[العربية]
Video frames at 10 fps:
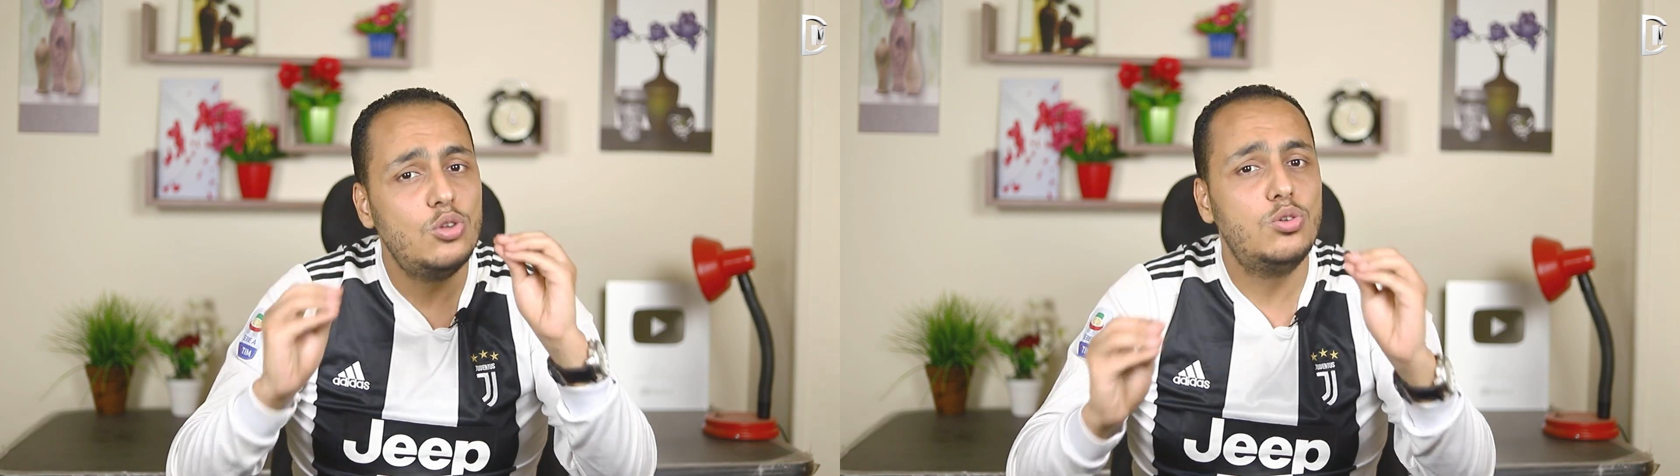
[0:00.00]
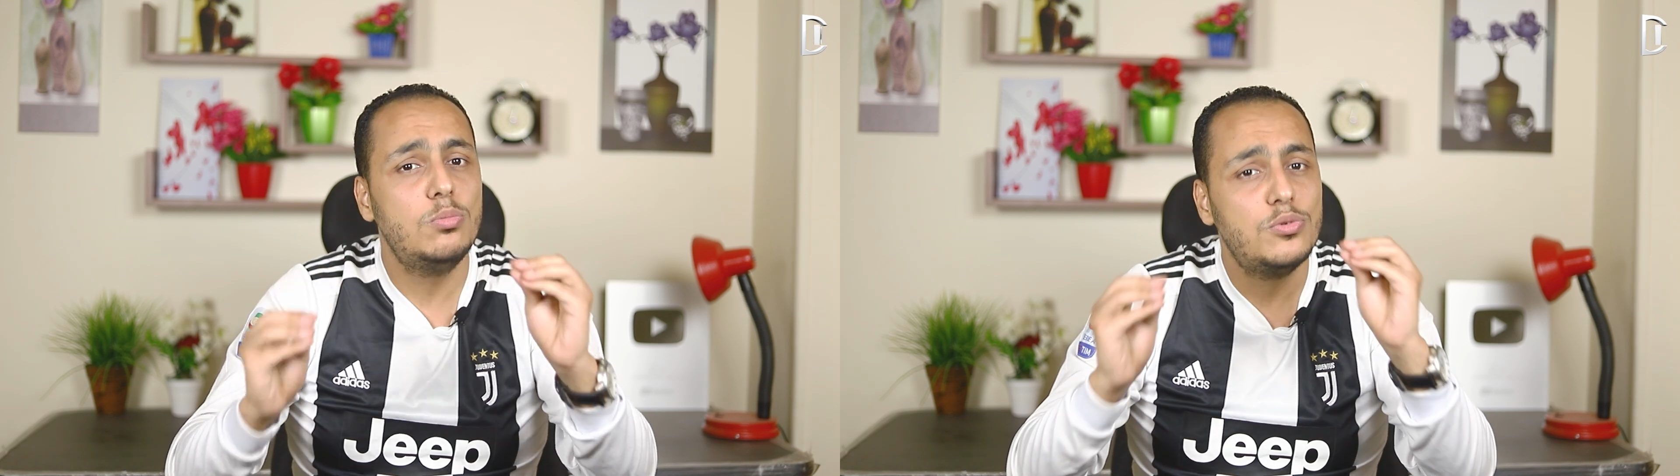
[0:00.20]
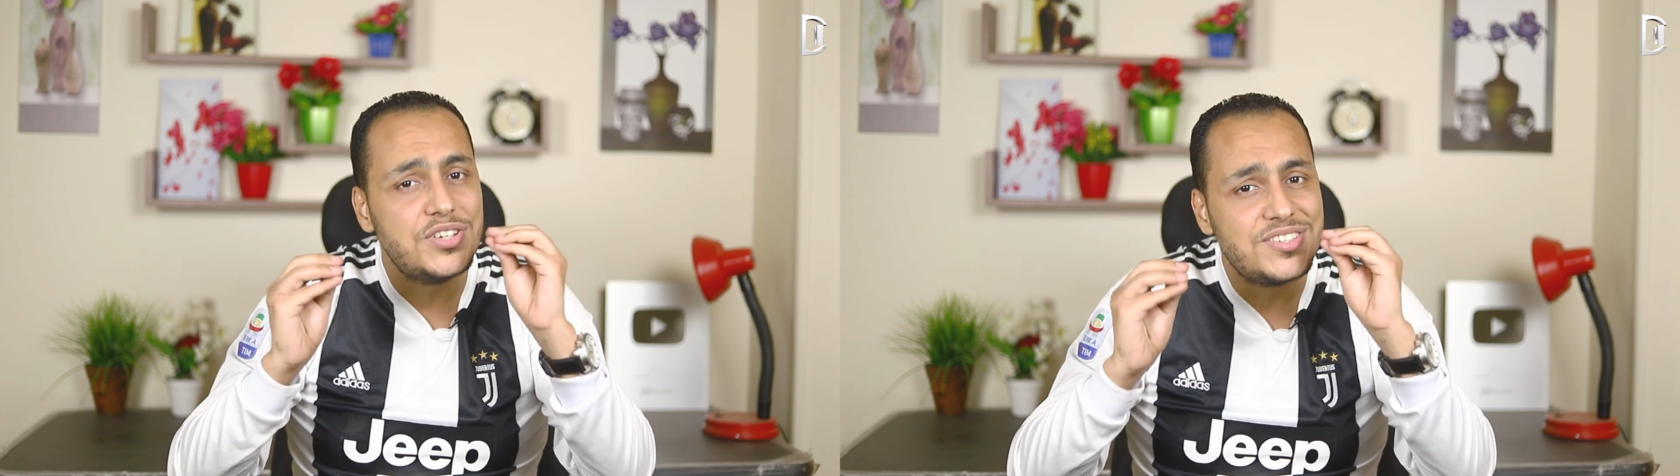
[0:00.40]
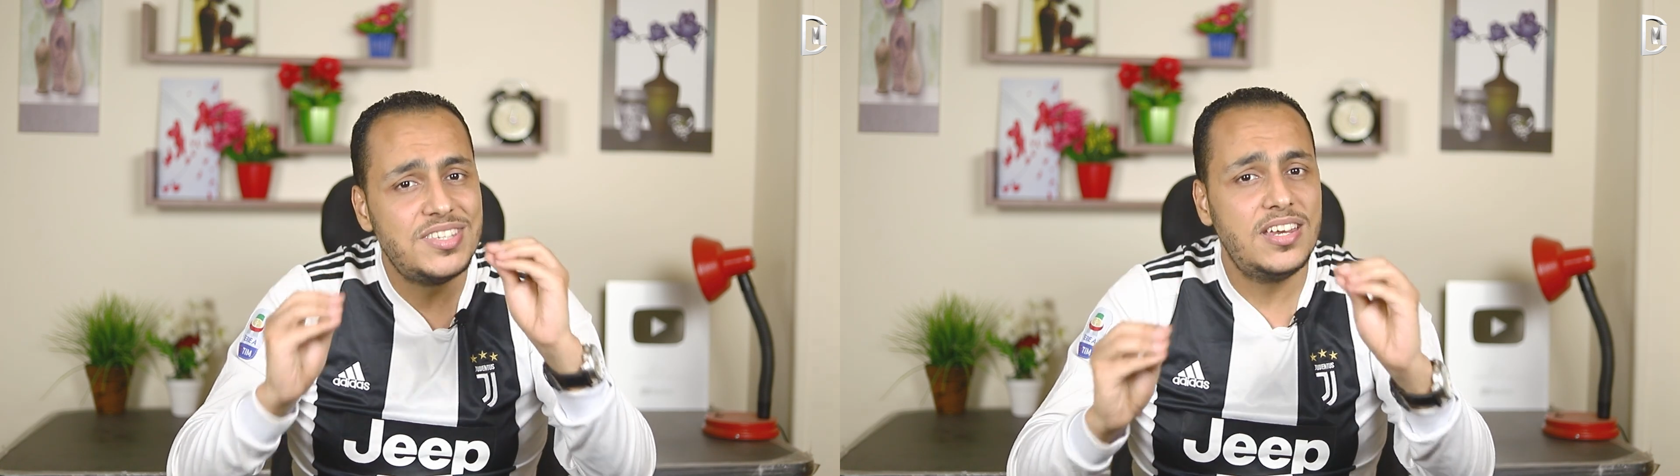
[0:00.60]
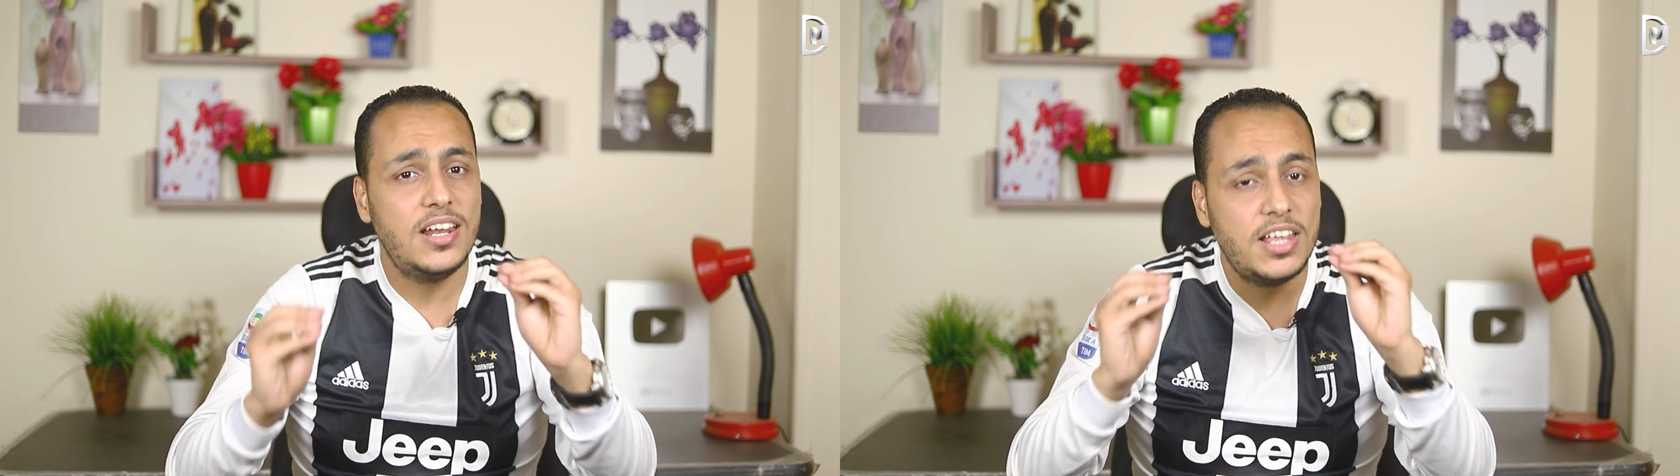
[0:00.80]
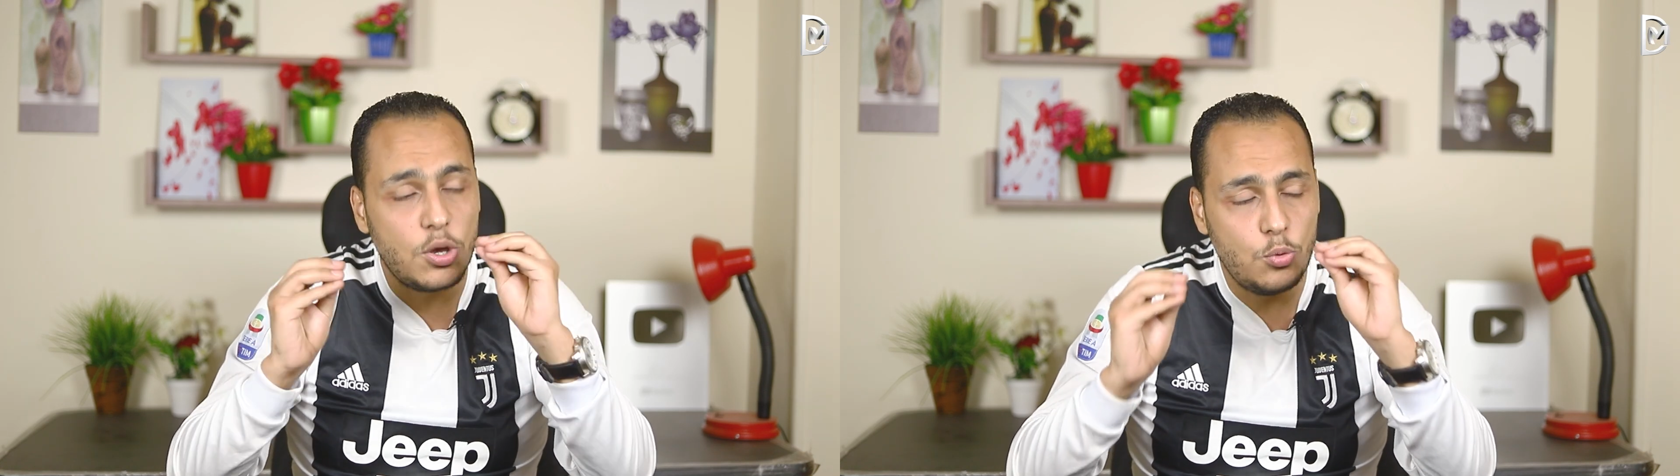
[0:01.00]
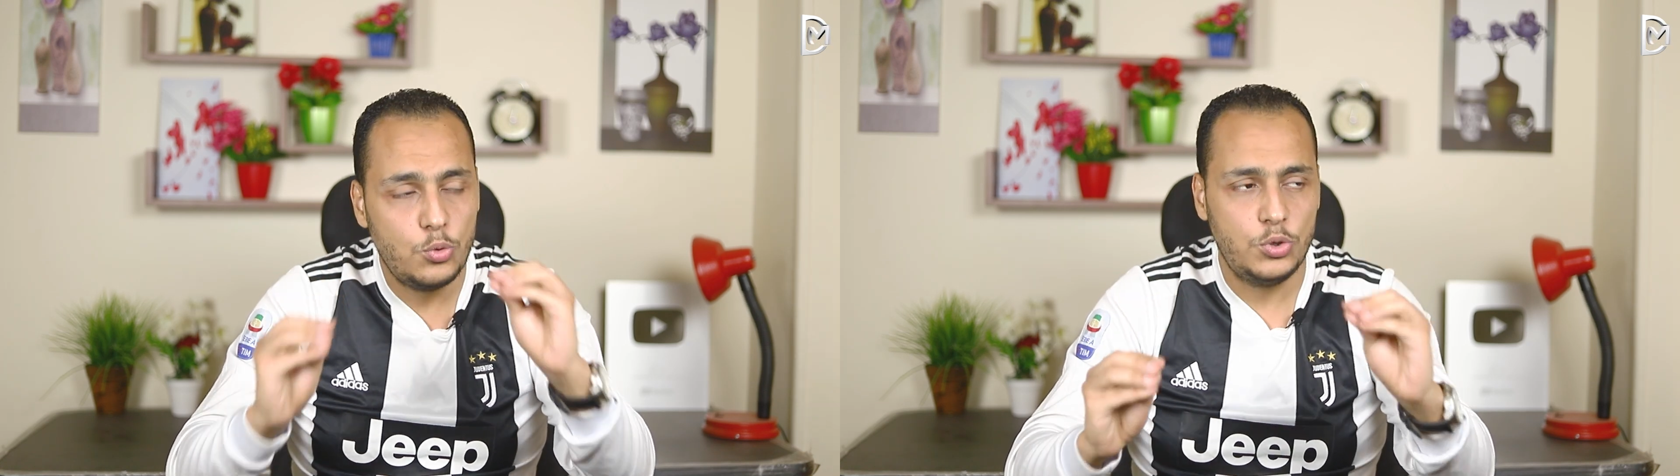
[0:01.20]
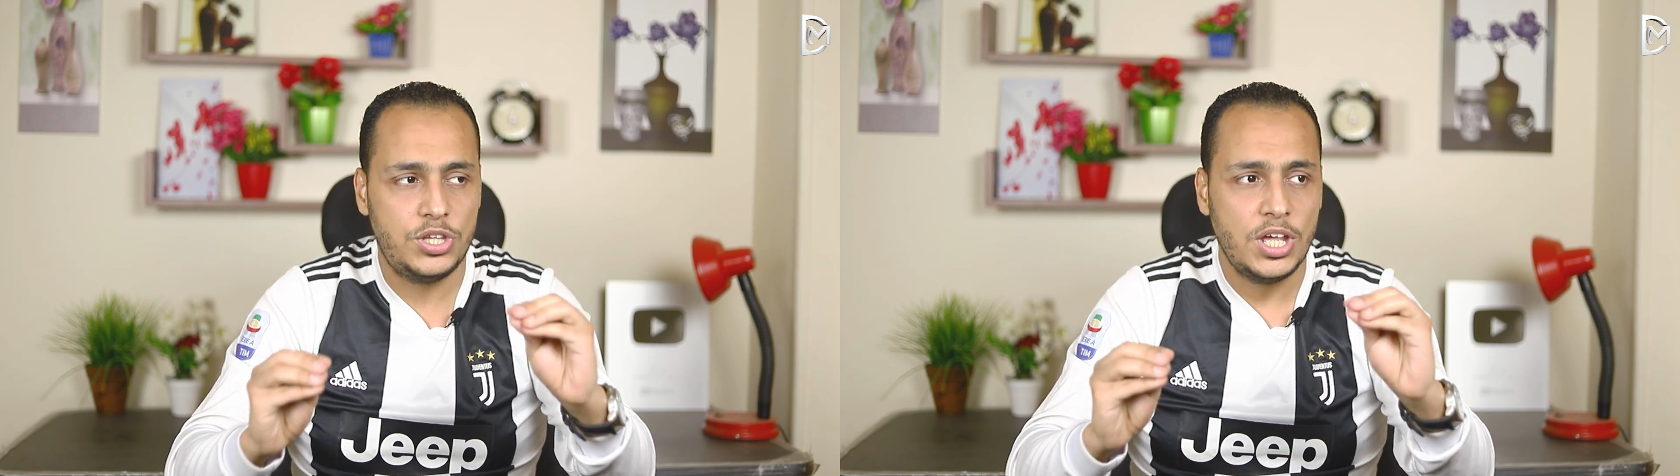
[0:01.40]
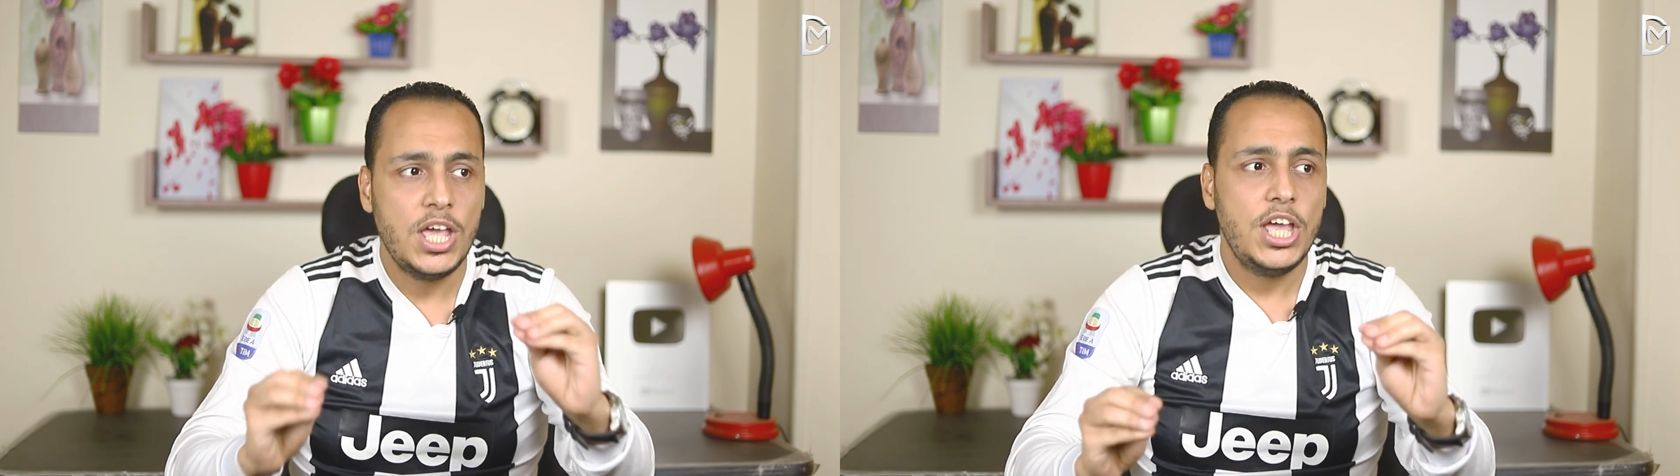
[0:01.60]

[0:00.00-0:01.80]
كتب مفسري اليهود